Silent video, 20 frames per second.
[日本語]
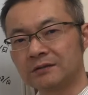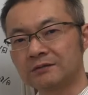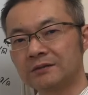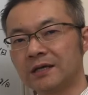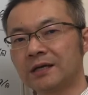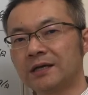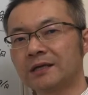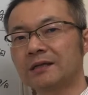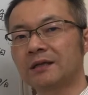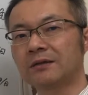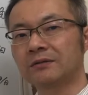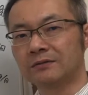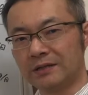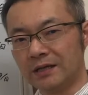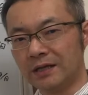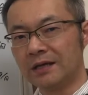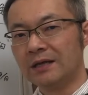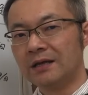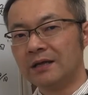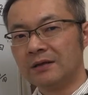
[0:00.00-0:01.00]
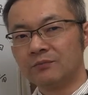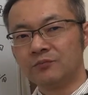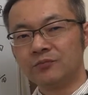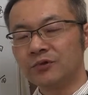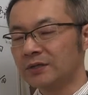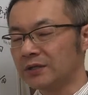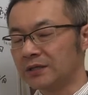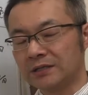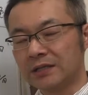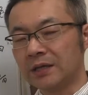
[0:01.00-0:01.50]
なるだけなので
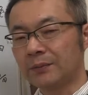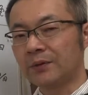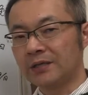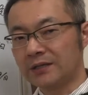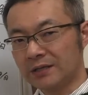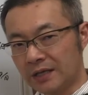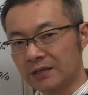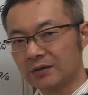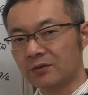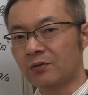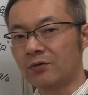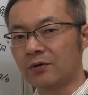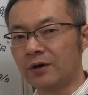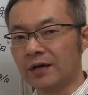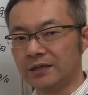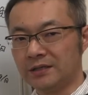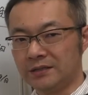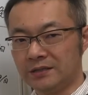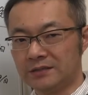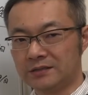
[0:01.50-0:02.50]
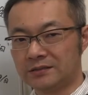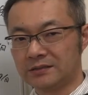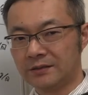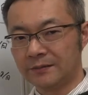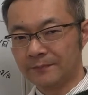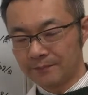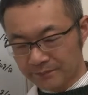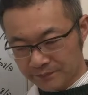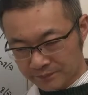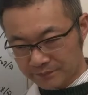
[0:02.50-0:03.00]
無理に食べない方がいいです
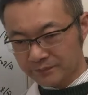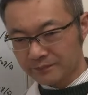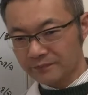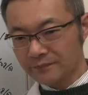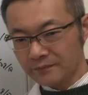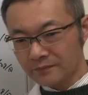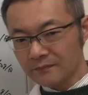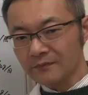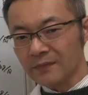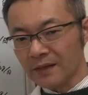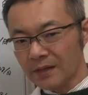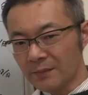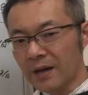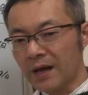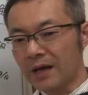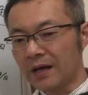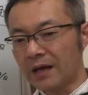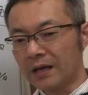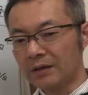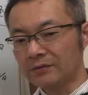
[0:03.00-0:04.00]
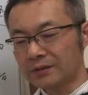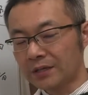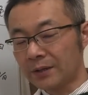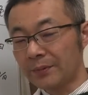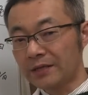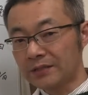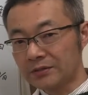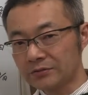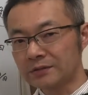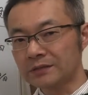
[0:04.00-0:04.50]
まああの
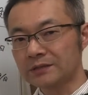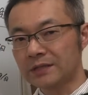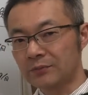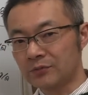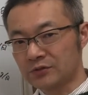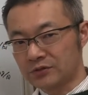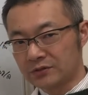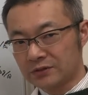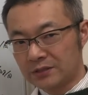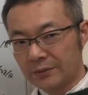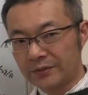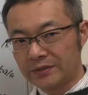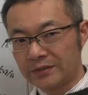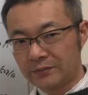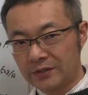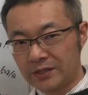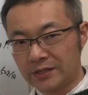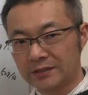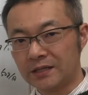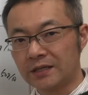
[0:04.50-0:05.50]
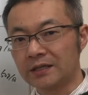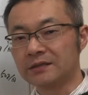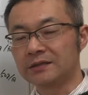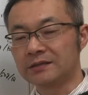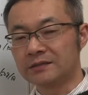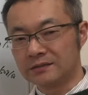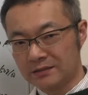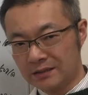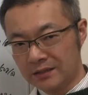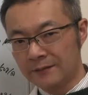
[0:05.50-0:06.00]
食べれそうだったらもちろん食べてもらったらいいん
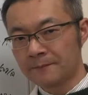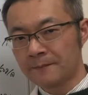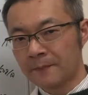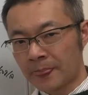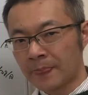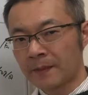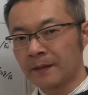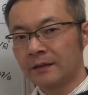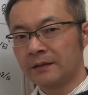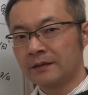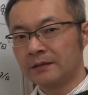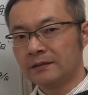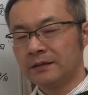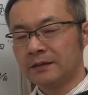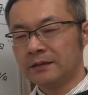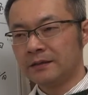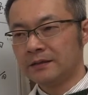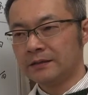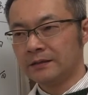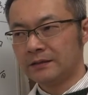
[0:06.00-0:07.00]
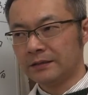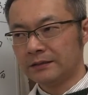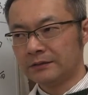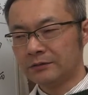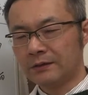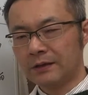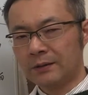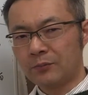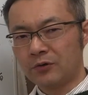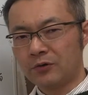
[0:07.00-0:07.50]
ですねであ
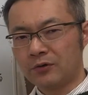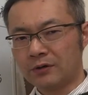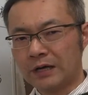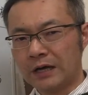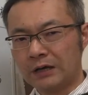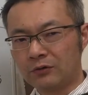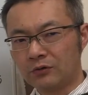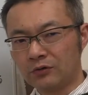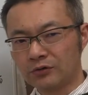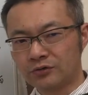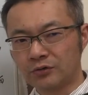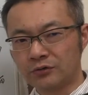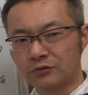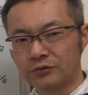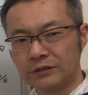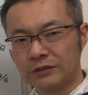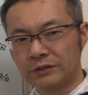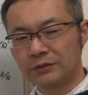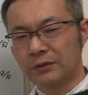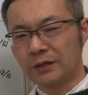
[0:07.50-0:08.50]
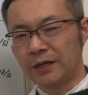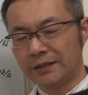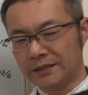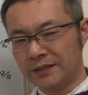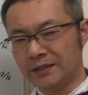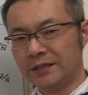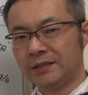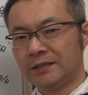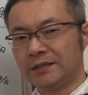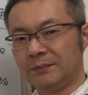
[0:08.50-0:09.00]
とはもう加工食品とか
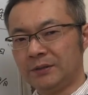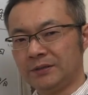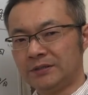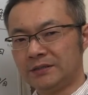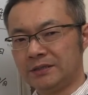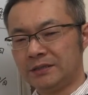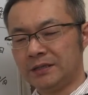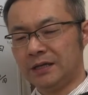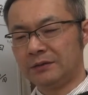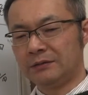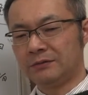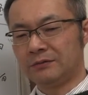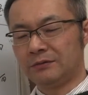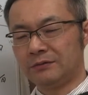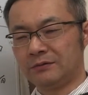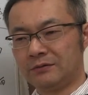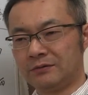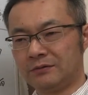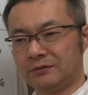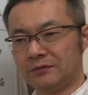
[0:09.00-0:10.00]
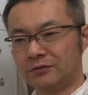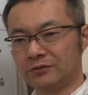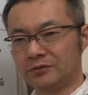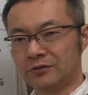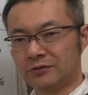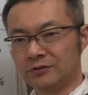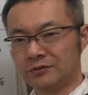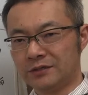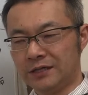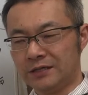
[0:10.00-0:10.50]
ねやっぱしあのお
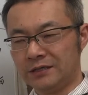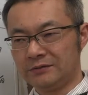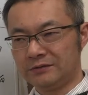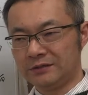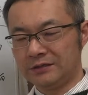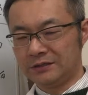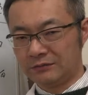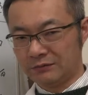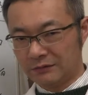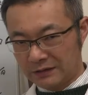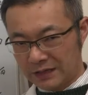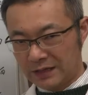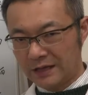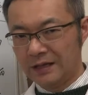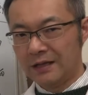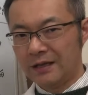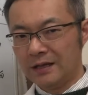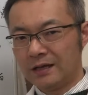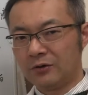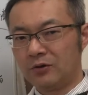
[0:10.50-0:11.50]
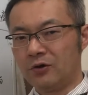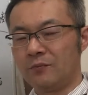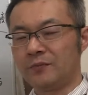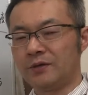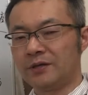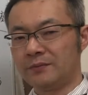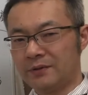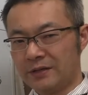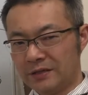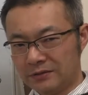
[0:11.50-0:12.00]
惣菜類とか
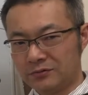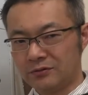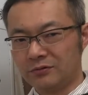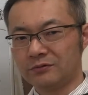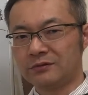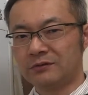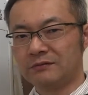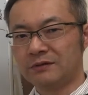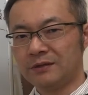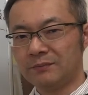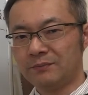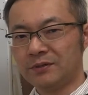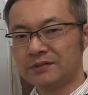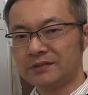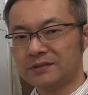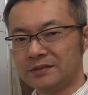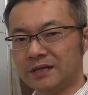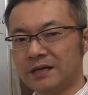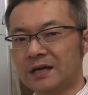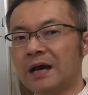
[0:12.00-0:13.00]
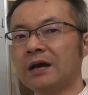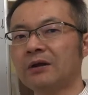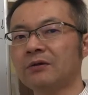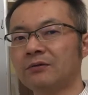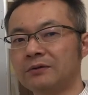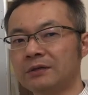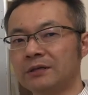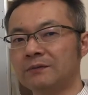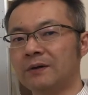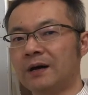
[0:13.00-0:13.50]
コンビニ弁当っていうのはやっぱしね
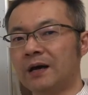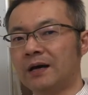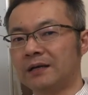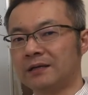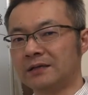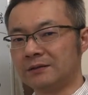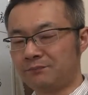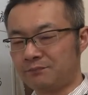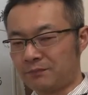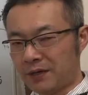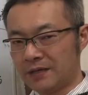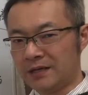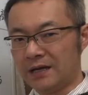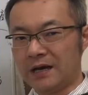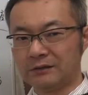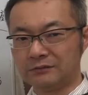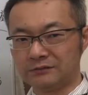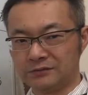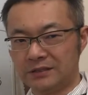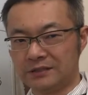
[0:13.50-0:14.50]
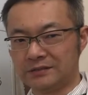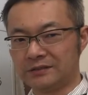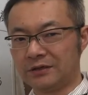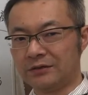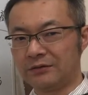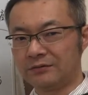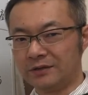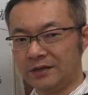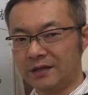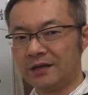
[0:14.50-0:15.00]
カロリーはいっぱいあるんです
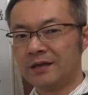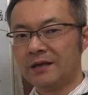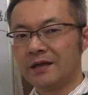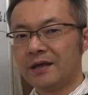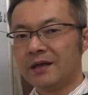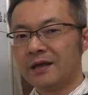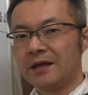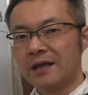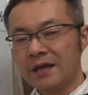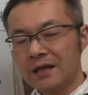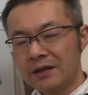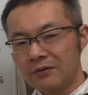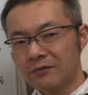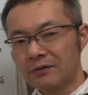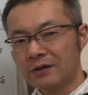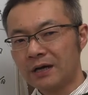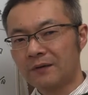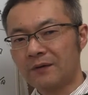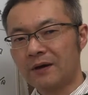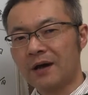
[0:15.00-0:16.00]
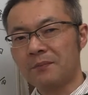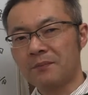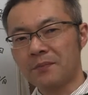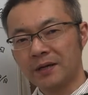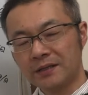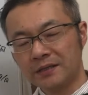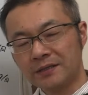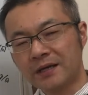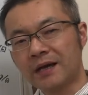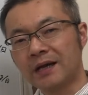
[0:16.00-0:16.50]
けどね栄養価はあん
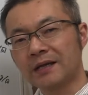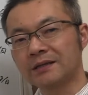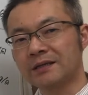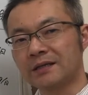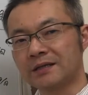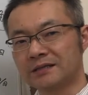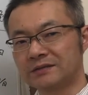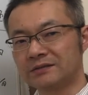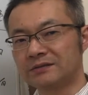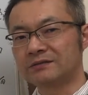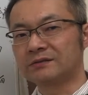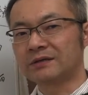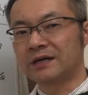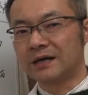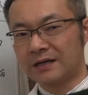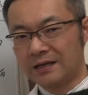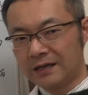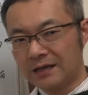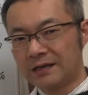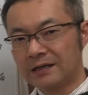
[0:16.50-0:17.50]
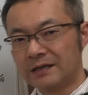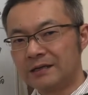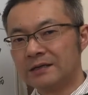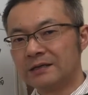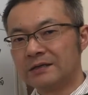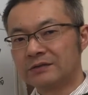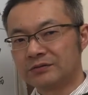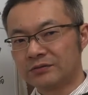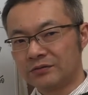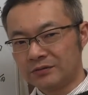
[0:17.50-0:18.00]
まりなかったりするから
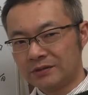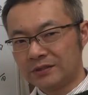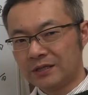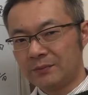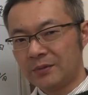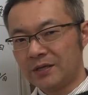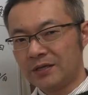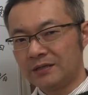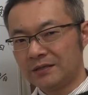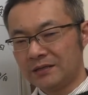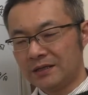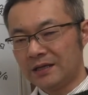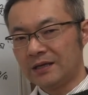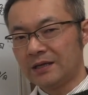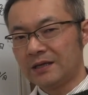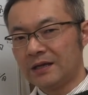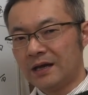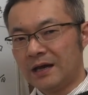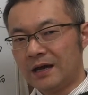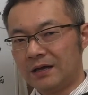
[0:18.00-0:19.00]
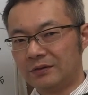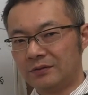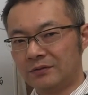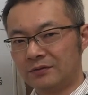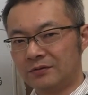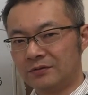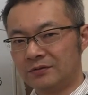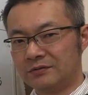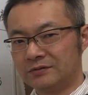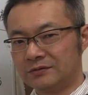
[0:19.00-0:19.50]
そういった面であ
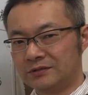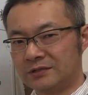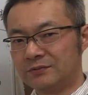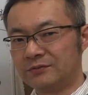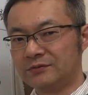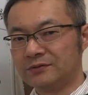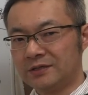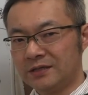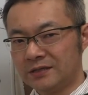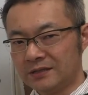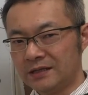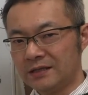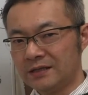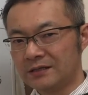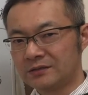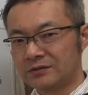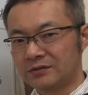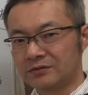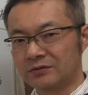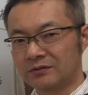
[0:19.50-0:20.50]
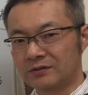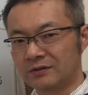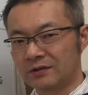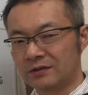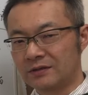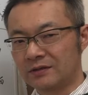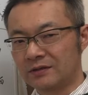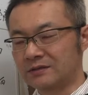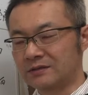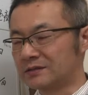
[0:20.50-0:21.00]
の自分でねちょっと
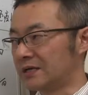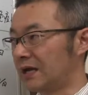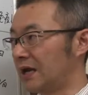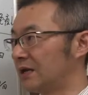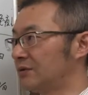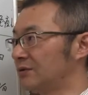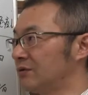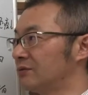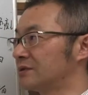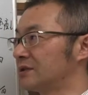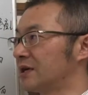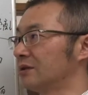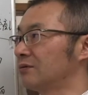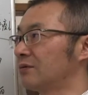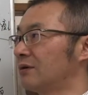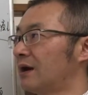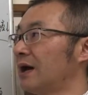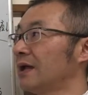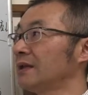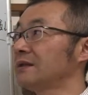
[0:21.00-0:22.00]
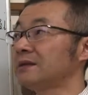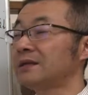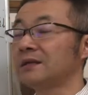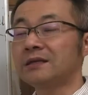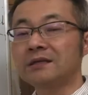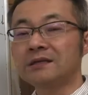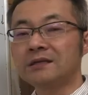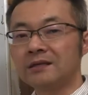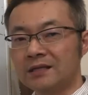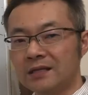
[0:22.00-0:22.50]
材料をちゃんと買っ
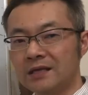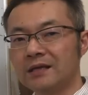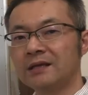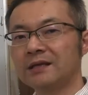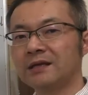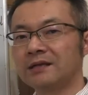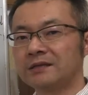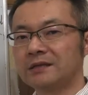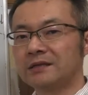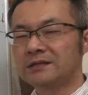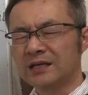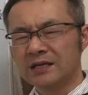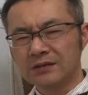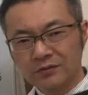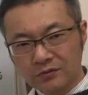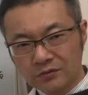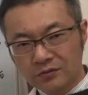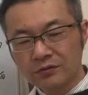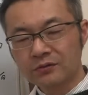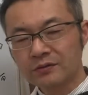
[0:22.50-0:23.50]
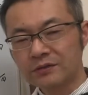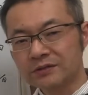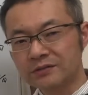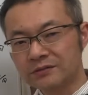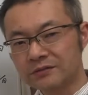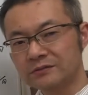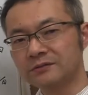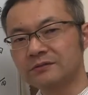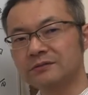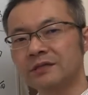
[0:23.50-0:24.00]
てきてでちゃんと料理
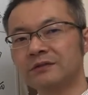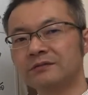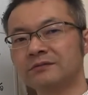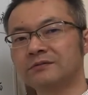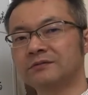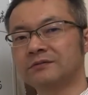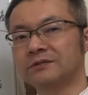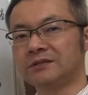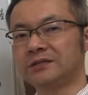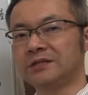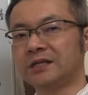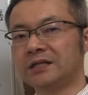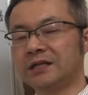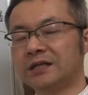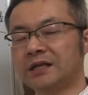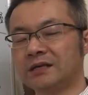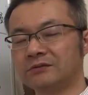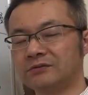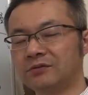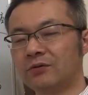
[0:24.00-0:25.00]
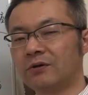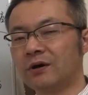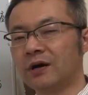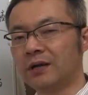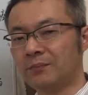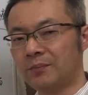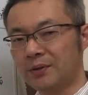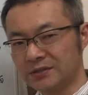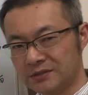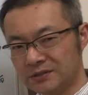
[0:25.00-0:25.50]
するっていう風にしていただく方
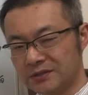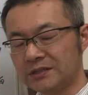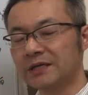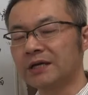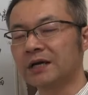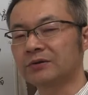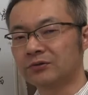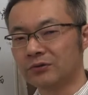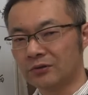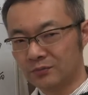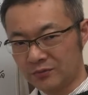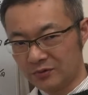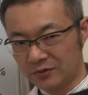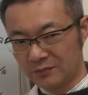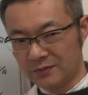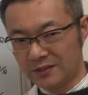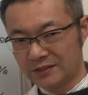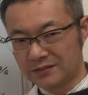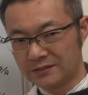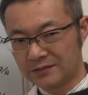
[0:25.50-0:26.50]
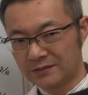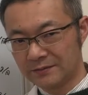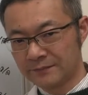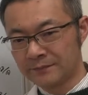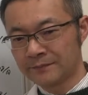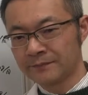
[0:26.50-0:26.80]
がやっぱしいいかと思います